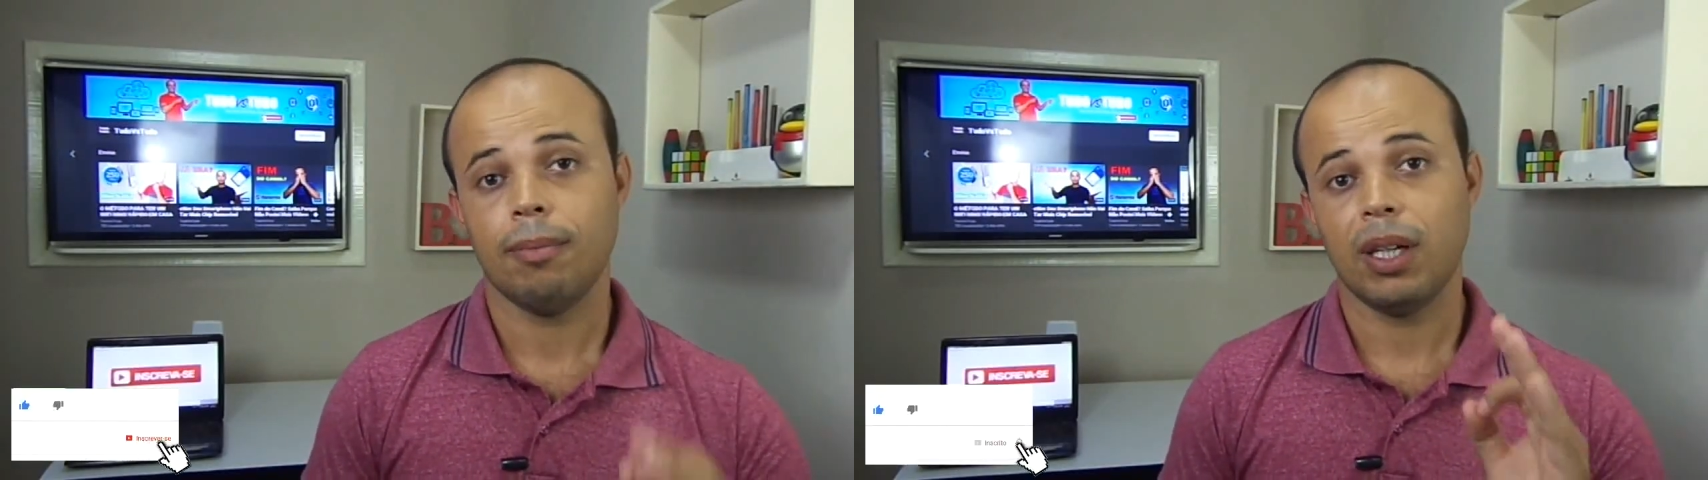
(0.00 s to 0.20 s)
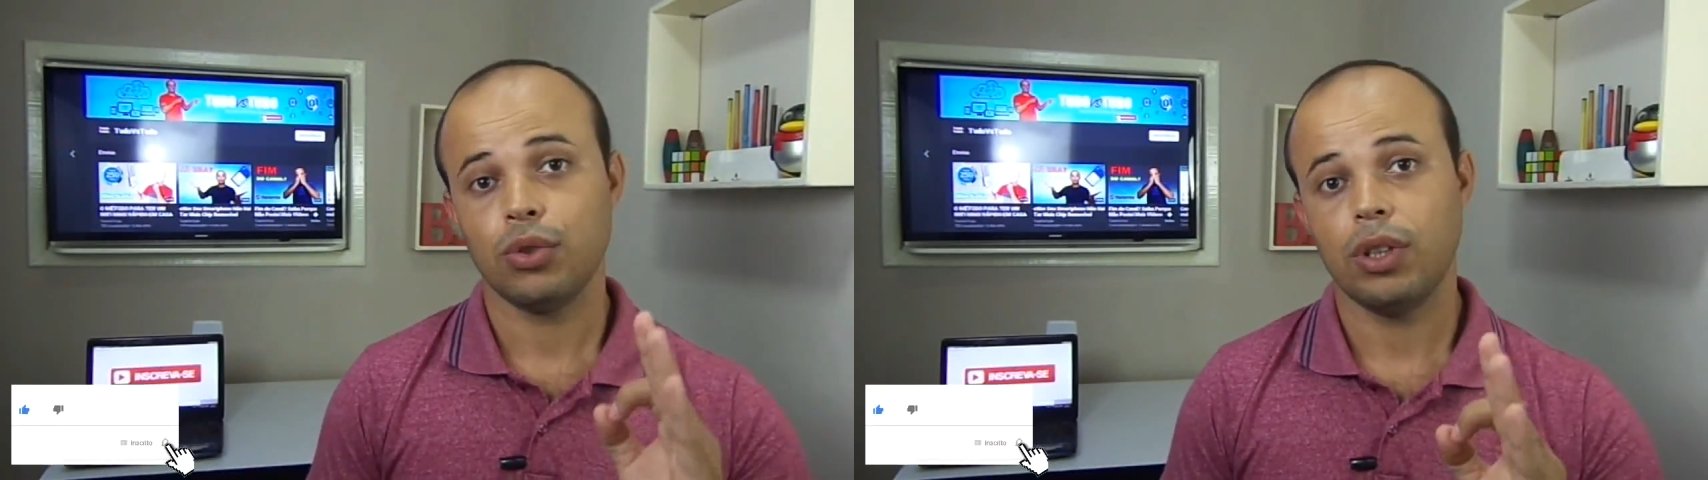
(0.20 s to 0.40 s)

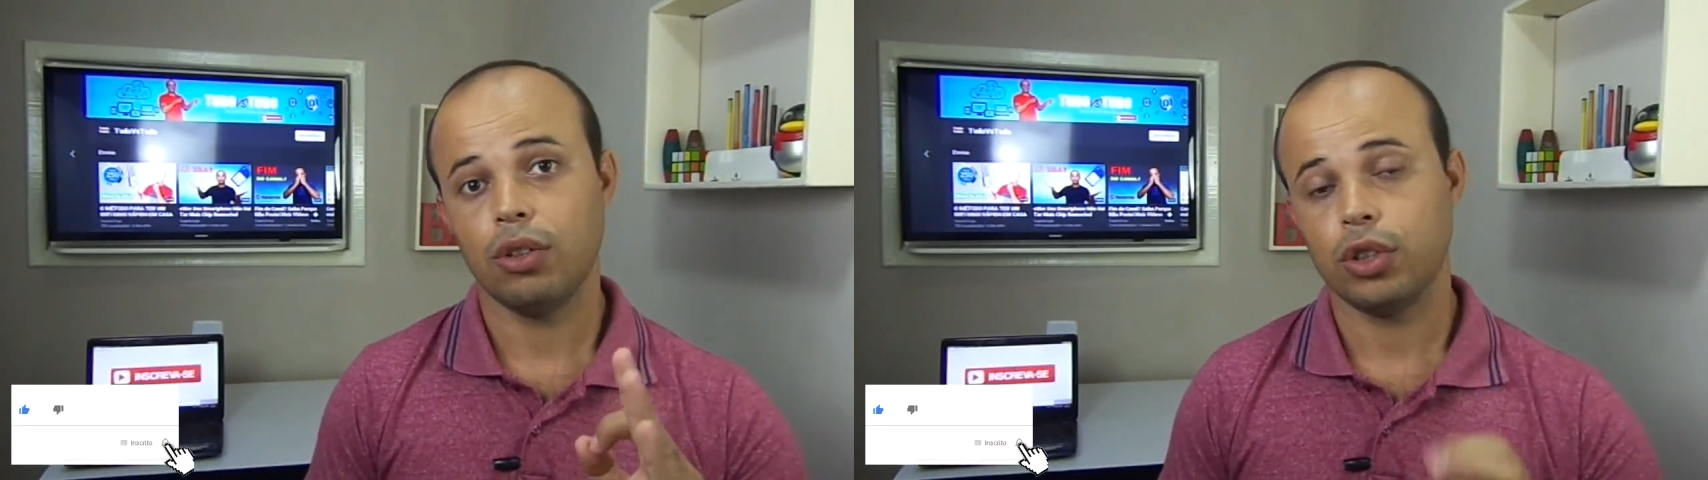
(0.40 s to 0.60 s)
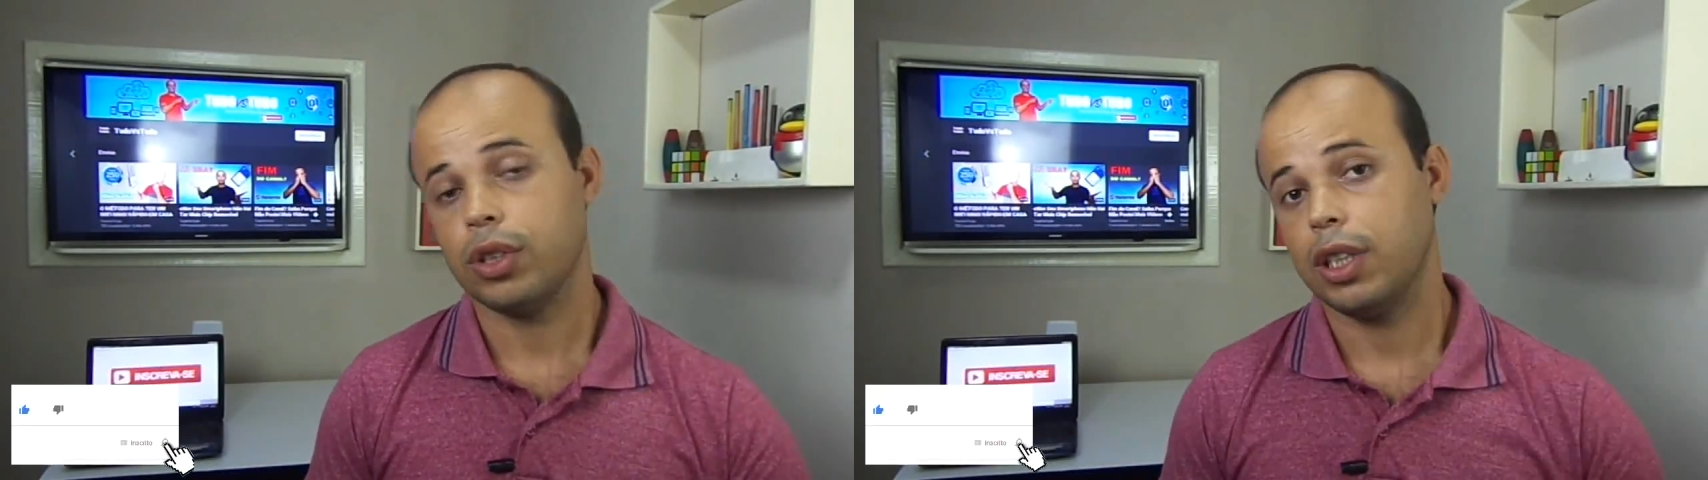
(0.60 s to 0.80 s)
para ajudar o
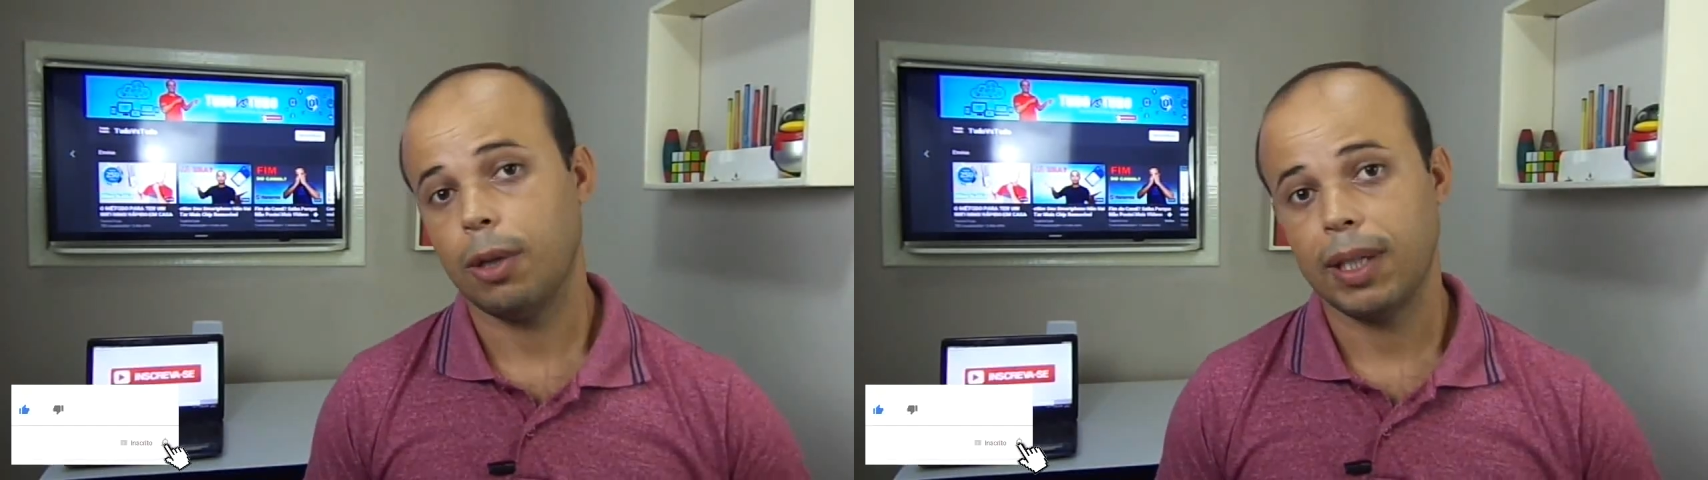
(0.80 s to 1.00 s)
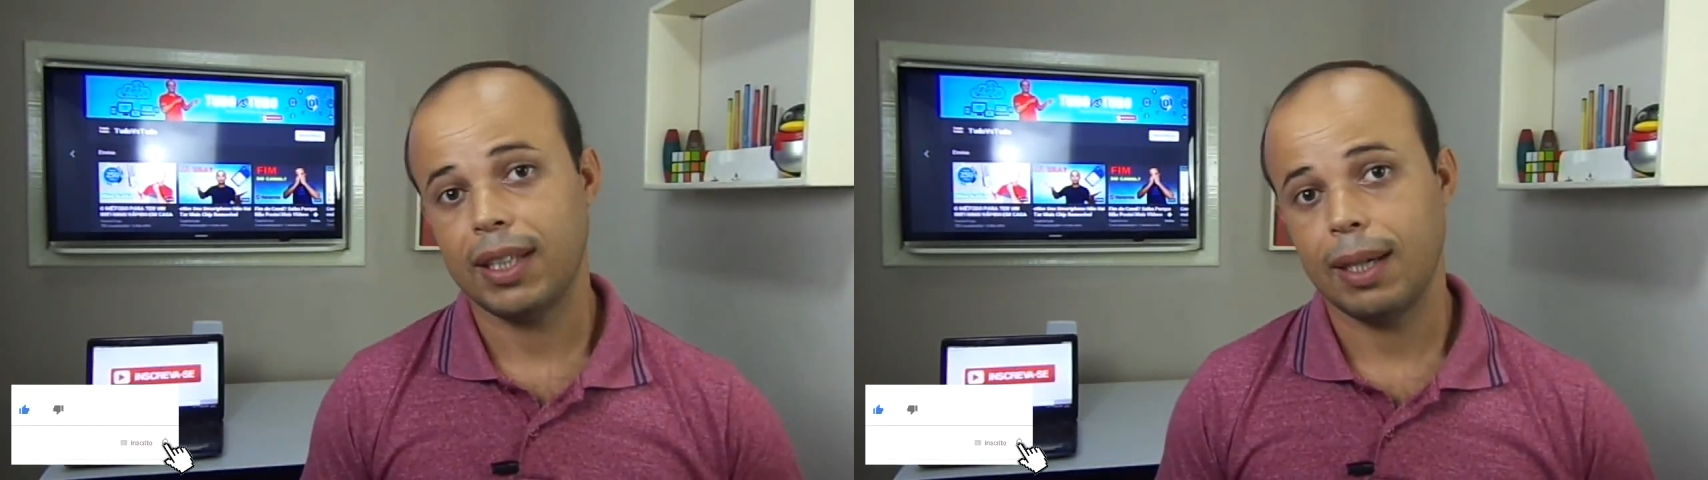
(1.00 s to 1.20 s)
nosso
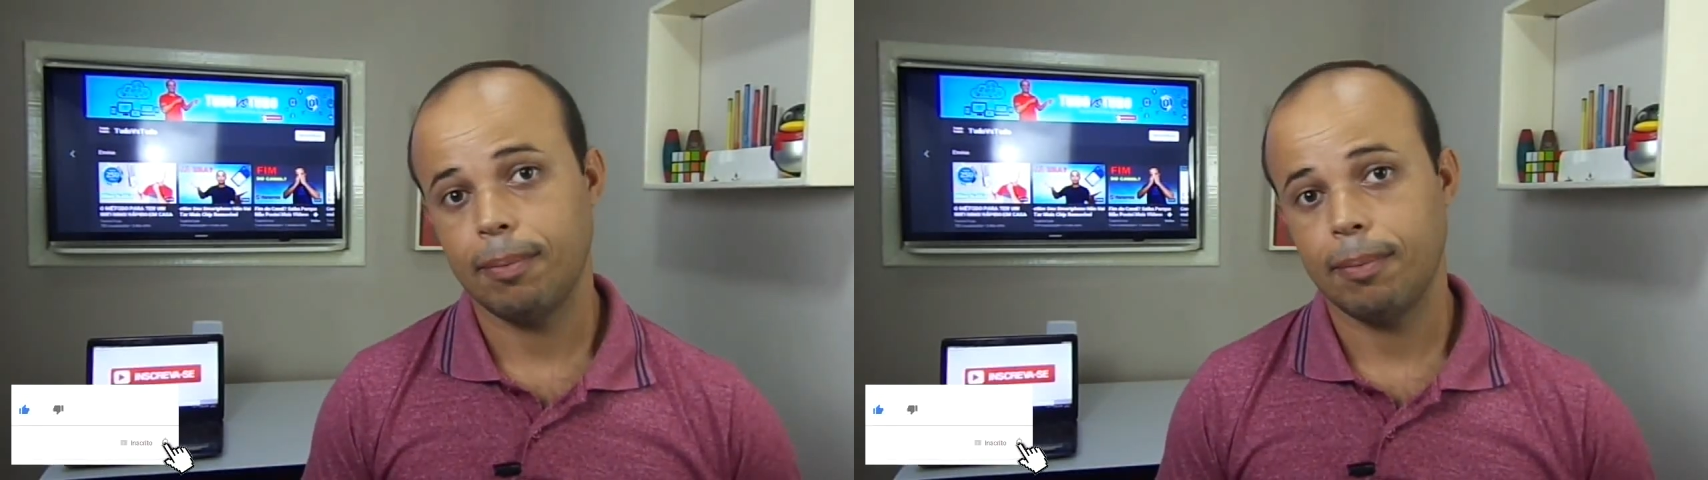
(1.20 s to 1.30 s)
canal a bater a